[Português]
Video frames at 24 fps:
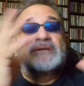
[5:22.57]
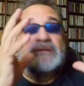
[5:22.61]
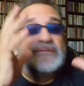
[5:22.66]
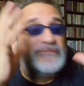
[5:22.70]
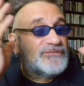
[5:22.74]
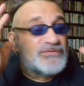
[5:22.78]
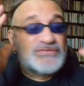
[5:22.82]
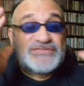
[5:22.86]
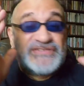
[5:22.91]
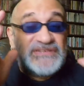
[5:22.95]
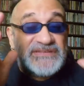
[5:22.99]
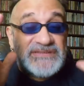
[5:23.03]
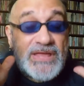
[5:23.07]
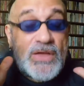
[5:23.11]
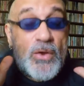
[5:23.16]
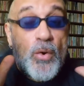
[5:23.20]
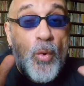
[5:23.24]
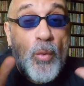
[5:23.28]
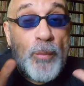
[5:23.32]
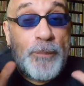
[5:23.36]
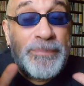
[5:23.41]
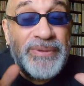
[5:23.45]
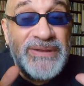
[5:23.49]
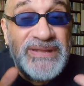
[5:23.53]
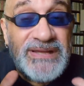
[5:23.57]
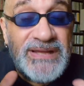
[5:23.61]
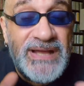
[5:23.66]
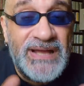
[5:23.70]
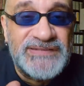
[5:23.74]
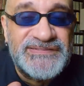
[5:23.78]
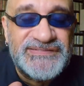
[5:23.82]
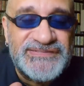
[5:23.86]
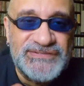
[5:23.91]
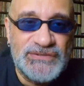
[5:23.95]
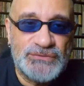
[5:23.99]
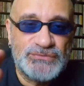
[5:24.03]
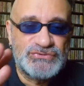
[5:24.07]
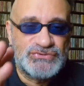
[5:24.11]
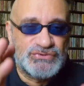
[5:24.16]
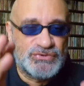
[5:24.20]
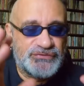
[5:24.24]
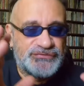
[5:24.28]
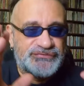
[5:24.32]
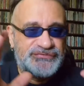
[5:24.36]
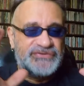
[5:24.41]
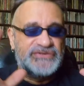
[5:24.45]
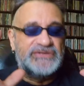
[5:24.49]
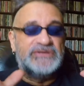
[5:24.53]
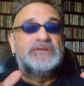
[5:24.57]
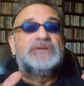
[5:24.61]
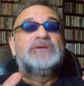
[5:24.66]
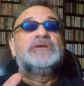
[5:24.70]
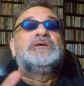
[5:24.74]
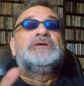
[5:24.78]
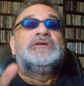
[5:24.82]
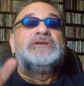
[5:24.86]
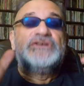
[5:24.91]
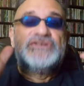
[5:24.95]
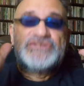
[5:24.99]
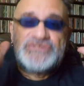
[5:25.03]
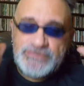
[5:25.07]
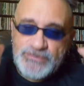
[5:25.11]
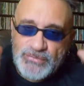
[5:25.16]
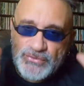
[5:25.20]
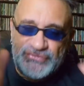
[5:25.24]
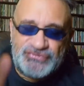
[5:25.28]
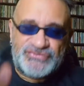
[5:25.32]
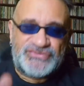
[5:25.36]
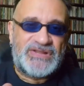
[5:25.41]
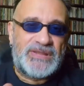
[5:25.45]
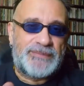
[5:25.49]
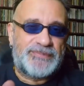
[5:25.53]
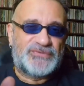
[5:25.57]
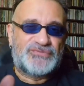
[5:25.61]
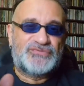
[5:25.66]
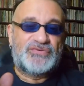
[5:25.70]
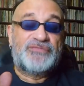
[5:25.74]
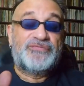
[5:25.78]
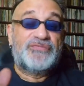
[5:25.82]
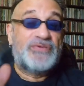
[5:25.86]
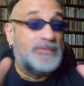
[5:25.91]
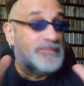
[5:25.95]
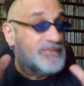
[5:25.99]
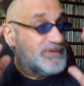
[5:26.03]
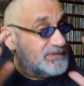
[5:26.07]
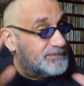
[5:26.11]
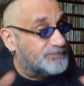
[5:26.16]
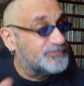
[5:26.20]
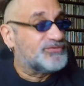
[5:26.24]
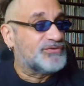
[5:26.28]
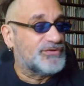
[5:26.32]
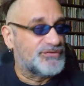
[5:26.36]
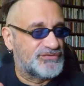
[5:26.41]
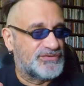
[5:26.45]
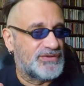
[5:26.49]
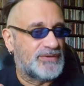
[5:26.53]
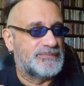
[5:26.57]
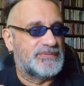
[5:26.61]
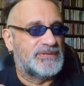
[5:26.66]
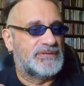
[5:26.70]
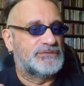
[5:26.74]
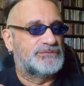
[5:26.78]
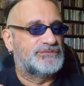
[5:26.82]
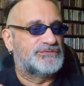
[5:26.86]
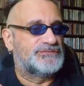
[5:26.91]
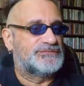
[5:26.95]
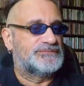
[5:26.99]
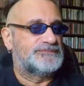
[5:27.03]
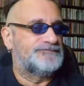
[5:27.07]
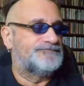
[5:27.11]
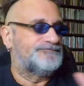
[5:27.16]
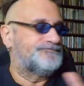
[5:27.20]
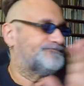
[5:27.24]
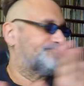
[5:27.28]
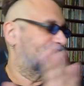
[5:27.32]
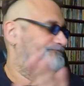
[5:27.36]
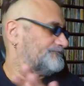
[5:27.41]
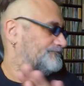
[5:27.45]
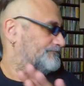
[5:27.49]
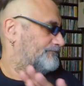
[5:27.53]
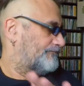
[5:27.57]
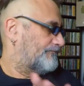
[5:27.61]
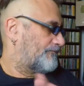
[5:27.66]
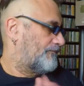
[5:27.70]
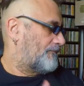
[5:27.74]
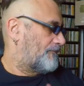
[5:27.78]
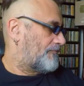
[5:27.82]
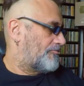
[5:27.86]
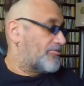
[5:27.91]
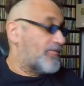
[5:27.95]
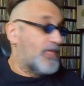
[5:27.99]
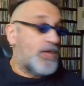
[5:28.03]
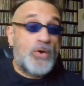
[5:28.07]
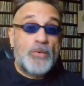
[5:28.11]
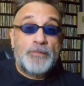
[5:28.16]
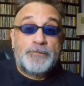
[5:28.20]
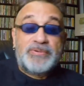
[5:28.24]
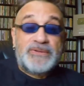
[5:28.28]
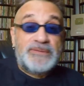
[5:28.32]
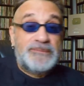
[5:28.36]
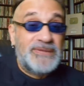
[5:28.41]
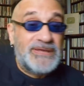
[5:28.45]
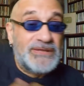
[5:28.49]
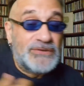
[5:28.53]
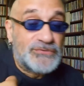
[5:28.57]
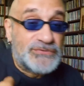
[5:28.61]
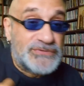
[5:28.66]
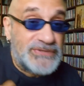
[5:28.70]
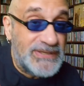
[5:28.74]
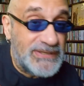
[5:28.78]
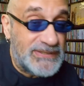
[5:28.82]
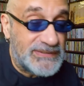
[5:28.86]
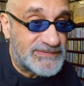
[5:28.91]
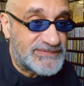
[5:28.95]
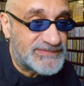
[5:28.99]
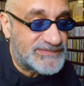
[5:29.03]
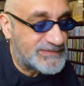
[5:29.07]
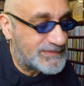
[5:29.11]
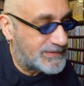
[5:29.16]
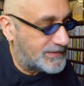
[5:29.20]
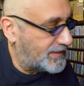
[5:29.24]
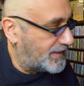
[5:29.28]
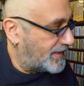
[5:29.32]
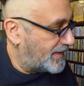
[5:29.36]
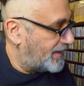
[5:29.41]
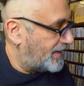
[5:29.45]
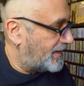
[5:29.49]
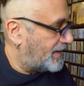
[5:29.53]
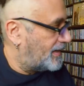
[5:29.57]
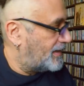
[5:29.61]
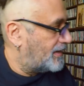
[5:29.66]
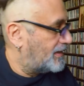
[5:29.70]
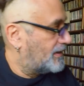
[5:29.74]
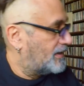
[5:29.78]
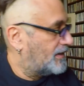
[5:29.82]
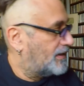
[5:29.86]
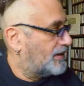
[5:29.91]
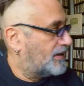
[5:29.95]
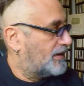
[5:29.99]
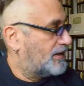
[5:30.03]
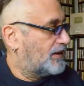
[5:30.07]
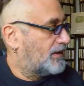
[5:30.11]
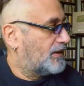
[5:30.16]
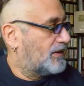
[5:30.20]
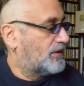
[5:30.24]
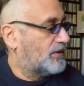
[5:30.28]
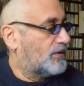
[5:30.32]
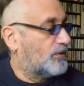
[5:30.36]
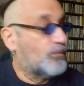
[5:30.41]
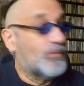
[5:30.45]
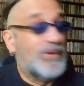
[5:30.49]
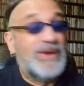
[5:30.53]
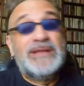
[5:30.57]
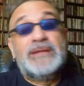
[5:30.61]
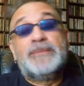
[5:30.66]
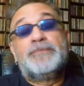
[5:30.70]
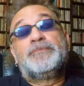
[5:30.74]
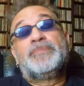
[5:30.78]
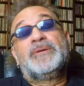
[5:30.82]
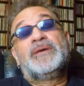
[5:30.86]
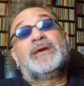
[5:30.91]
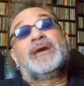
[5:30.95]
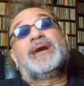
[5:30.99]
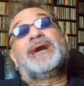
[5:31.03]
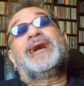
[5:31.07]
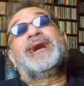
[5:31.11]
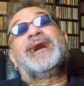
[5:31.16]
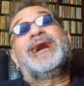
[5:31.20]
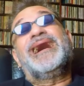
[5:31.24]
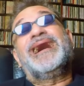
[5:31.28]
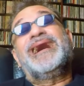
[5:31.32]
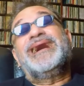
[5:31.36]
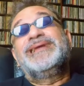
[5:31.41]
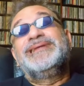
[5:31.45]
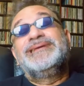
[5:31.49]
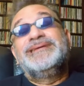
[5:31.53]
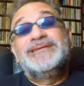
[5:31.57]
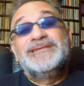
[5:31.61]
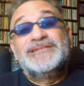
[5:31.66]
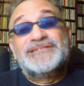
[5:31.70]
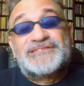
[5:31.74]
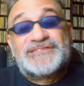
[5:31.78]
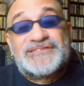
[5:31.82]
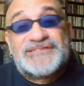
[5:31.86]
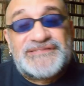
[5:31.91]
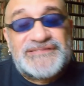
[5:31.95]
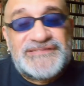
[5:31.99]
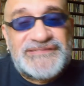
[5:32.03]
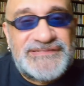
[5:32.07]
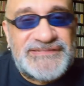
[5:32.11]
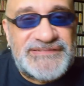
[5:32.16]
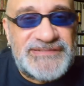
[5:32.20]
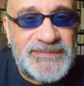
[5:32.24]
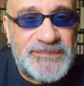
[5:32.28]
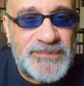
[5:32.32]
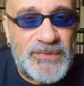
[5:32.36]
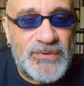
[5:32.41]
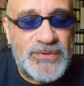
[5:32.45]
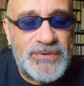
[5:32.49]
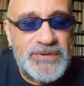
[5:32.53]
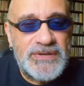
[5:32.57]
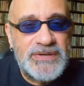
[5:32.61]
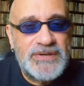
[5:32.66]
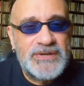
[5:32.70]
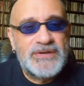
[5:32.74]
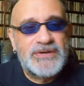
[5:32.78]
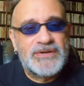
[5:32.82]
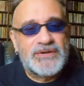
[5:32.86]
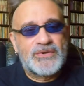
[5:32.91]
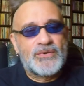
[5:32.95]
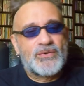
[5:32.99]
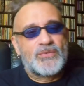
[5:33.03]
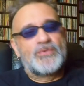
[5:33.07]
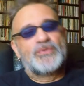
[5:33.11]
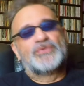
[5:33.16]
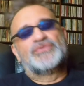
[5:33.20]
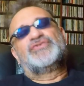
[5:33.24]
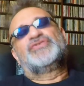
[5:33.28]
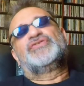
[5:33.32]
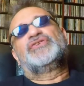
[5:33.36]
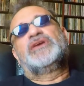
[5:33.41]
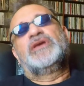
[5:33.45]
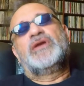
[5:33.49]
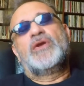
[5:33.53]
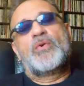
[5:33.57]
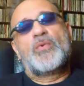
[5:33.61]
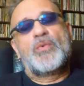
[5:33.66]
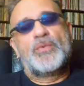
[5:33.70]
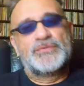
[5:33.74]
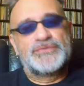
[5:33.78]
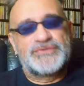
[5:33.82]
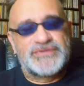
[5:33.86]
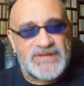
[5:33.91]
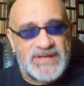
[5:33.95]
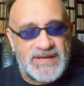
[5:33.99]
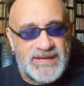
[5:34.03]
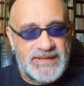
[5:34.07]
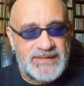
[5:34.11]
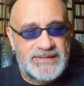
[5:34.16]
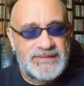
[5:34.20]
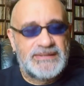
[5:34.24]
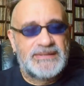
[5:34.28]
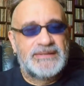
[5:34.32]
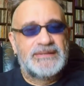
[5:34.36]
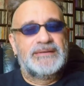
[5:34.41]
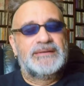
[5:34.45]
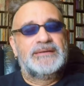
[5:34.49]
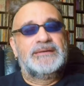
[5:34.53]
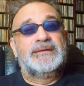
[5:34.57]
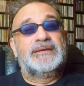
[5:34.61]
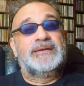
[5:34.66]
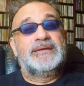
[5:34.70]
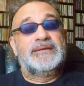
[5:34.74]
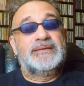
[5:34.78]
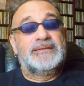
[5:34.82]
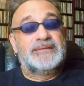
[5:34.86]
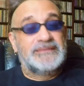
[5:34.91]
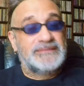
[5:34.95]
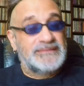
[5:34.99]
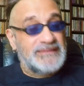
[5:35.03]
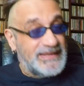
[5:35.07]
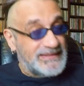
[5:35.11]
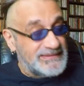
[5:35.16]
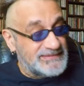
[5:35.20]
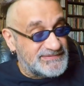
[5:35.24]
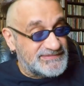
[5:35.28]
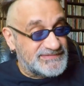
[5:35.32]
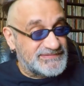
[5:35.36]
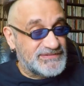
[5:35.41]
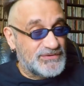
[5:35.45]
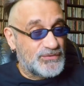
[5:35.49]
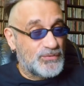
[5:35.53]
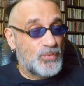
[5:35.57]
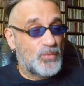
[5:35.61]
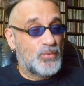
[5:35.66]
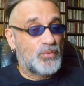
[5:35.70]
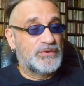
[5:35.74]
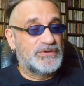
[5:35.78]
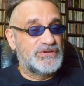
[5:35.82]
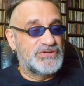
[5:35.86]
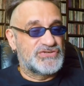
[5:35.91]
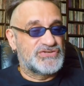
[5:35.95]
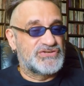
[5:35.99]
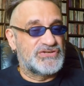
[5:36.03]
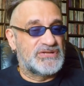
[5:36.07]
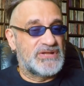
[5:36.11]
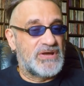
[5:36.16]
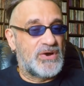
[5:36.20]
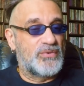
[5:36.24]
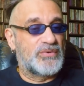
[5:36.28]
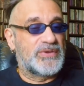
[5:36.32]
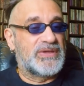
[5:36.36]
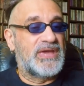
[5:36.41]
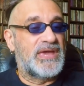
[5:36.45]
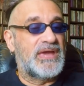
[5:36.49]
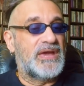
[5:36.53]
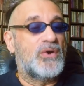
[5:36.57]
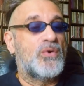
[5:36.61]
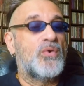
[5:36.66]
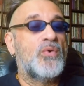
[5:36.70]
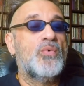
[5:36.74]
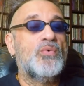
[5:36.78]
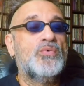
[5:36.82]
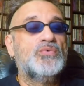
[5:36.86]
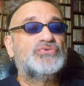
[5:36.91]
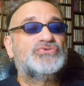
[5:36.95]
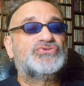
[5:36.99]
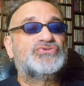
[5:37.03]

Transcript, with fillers: você tem obrigação de ouvir e de mostrar para sua família e para seus amigos. O primeiro deles é um LP raríssimo que eu consegui encontrar na edição original, que é Um